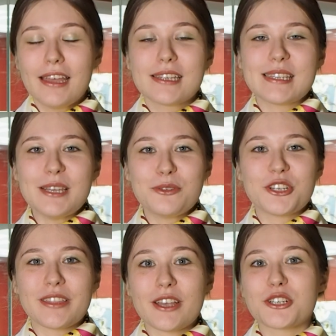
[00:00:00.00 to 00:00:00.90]

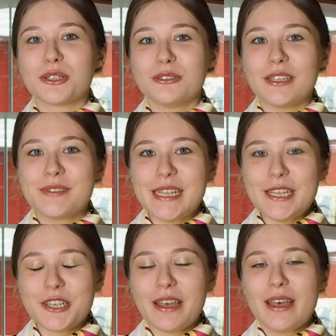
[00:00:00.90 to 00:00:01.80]
Следующая наша
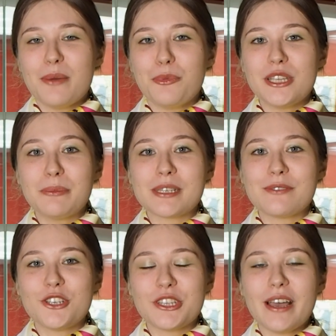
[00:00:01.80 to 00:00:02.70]
онлайн-встреча будет
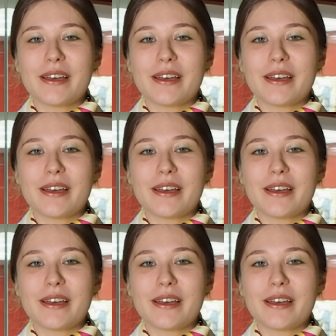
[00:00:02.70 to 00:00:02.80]
посвящена